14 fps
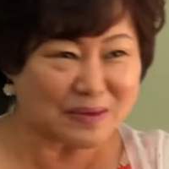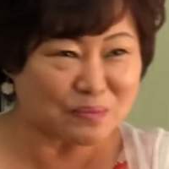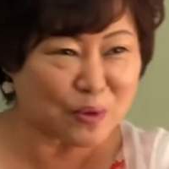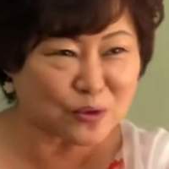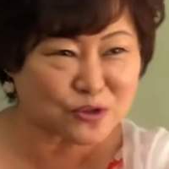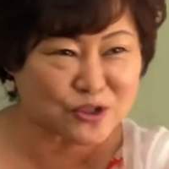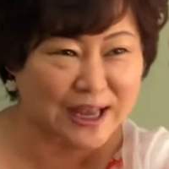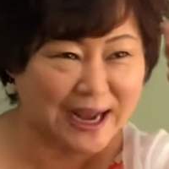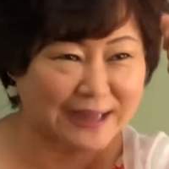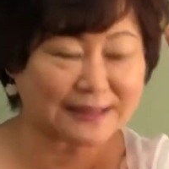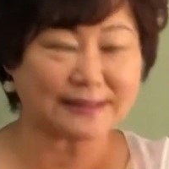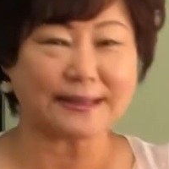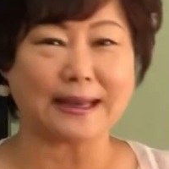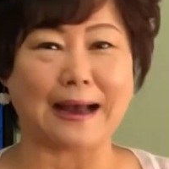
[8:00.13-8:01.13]
목수의
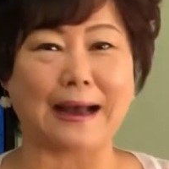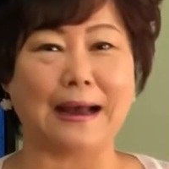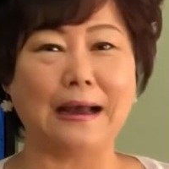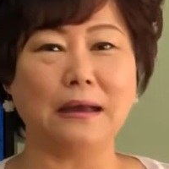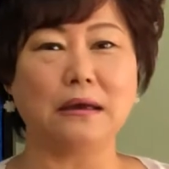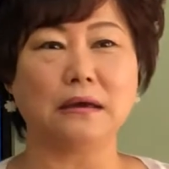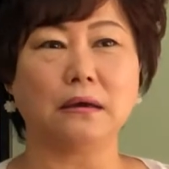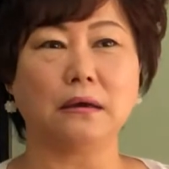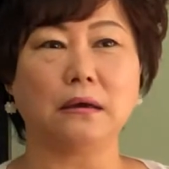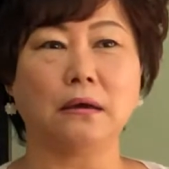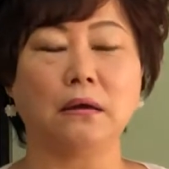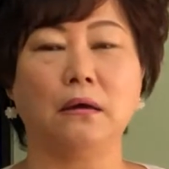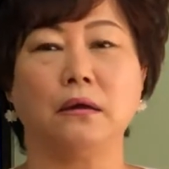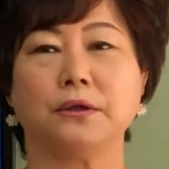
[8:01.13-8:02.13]
아들이야
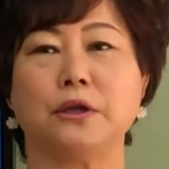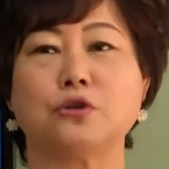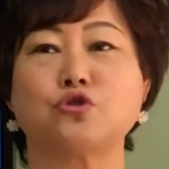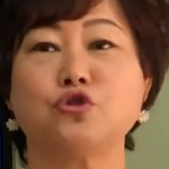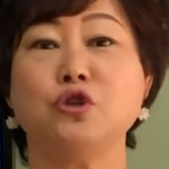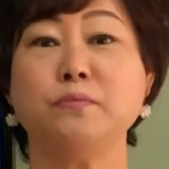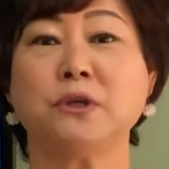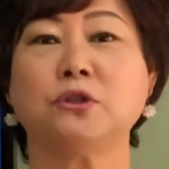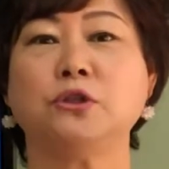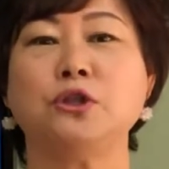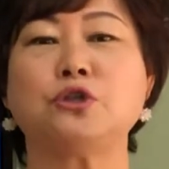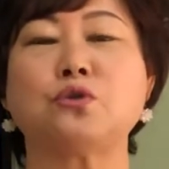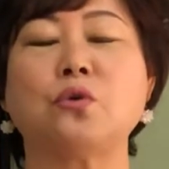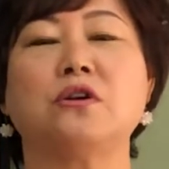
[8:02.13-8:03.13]
예수님이
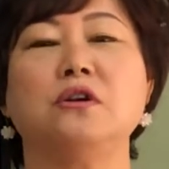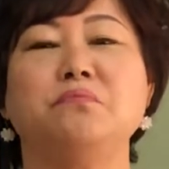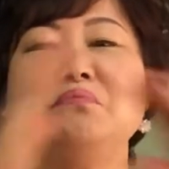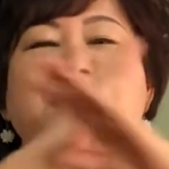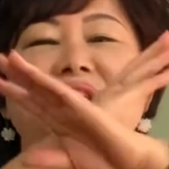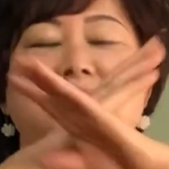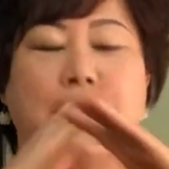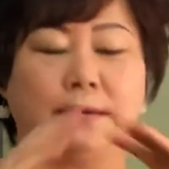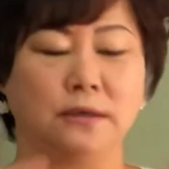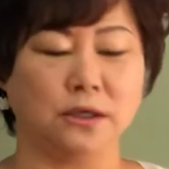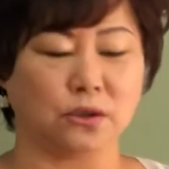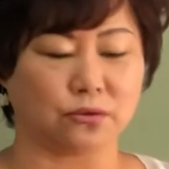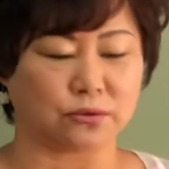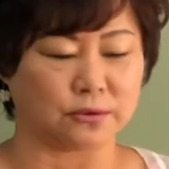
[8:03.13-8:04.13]
그리스도인 걸 믿지
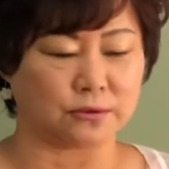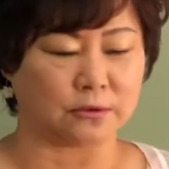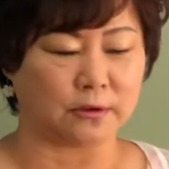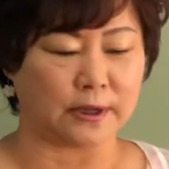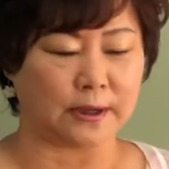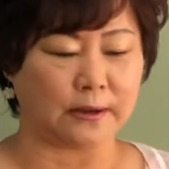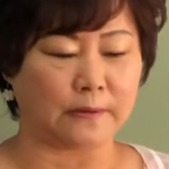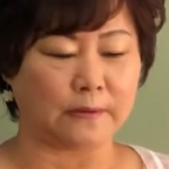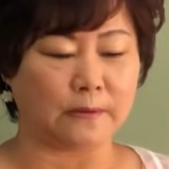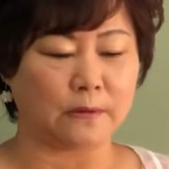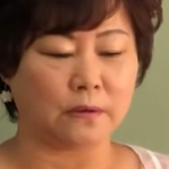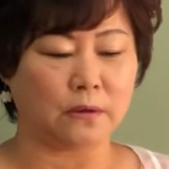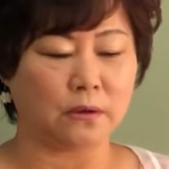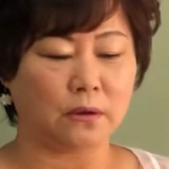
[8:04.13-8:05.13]
않으려고 그러는 거예요
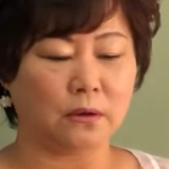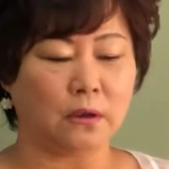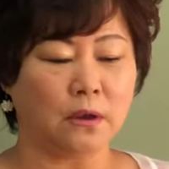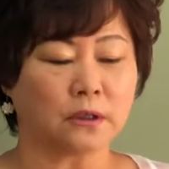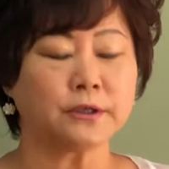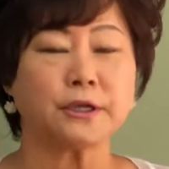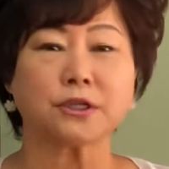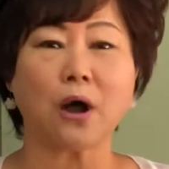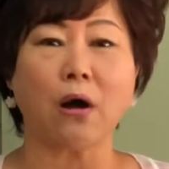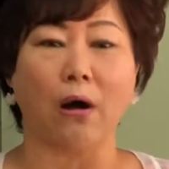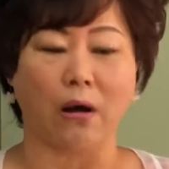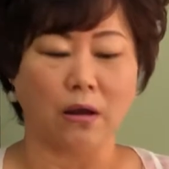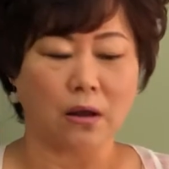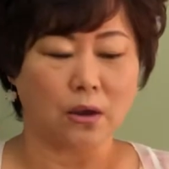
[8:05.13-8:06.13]

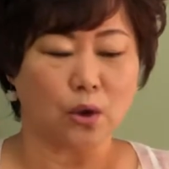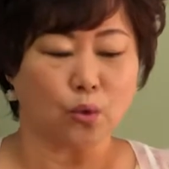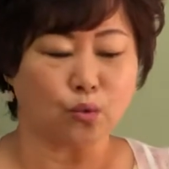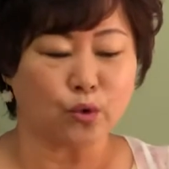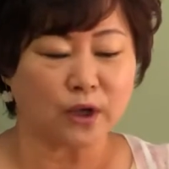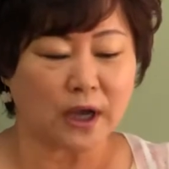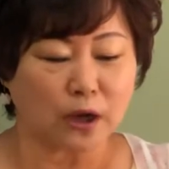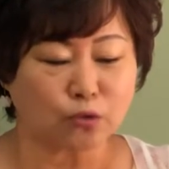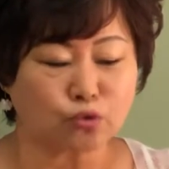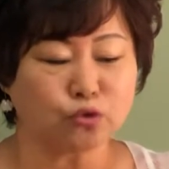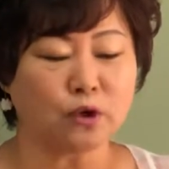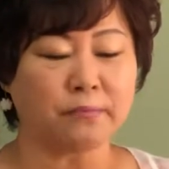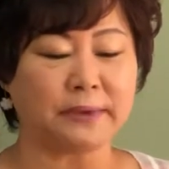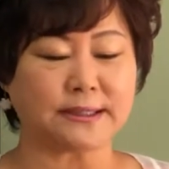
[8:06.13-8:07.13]
그래서 우리가
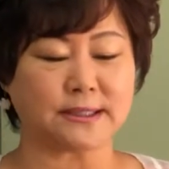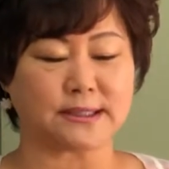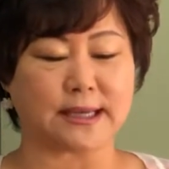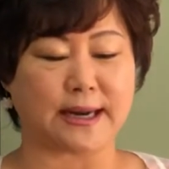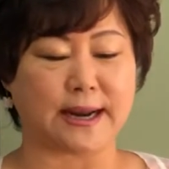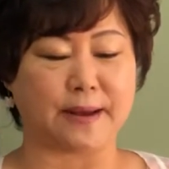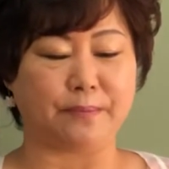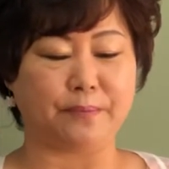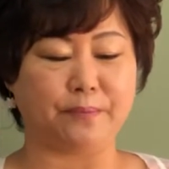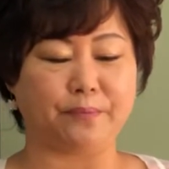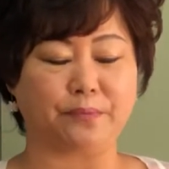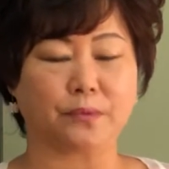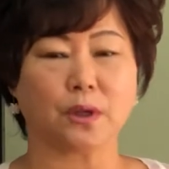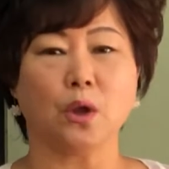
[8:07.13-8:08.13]
구원받을 사람
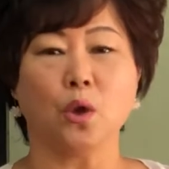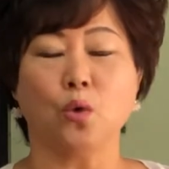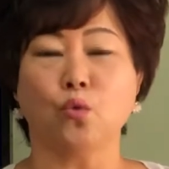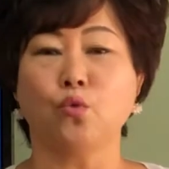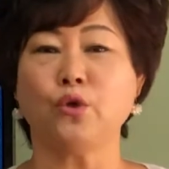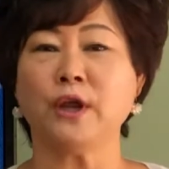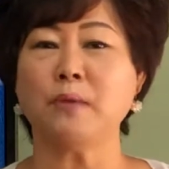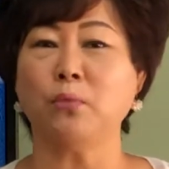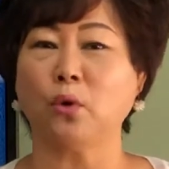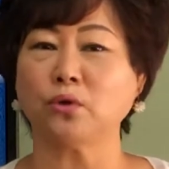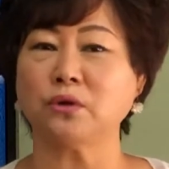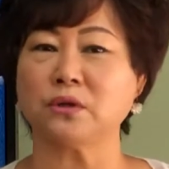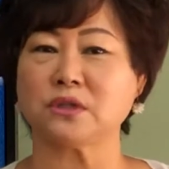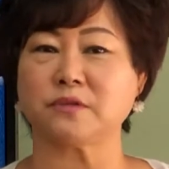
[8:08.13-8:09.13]
우리의
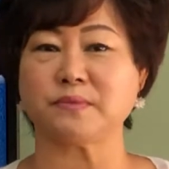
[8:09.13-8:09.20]
모든 것 지금